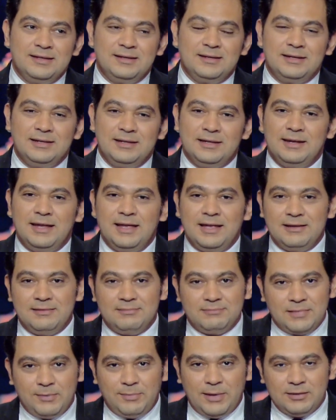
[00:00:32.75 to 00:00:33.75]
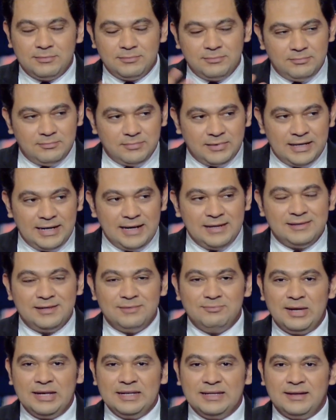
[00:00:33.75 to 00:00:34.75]
اللي هي طبعا جلاله
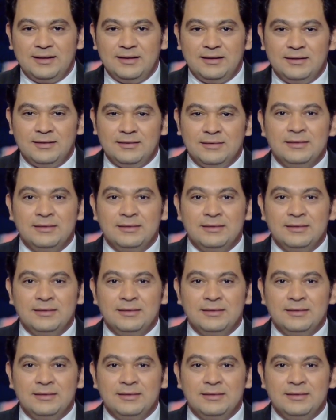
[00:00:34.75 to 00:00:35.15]
الملكه